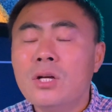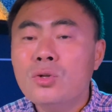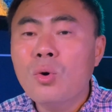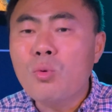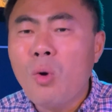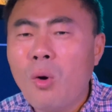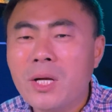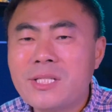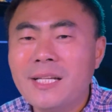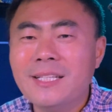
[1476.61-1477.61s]
如果
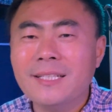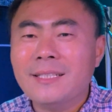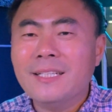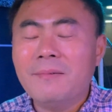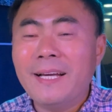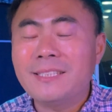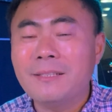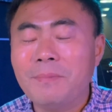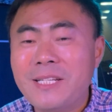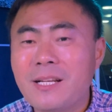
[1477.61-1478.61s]
我真的礼拜
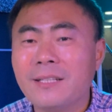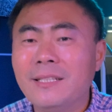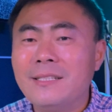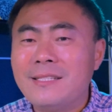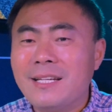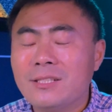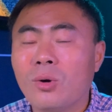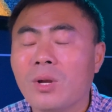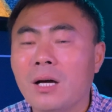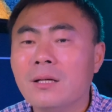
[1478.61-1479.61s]
四被上帝接
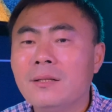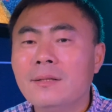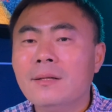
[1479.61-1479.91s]
走了，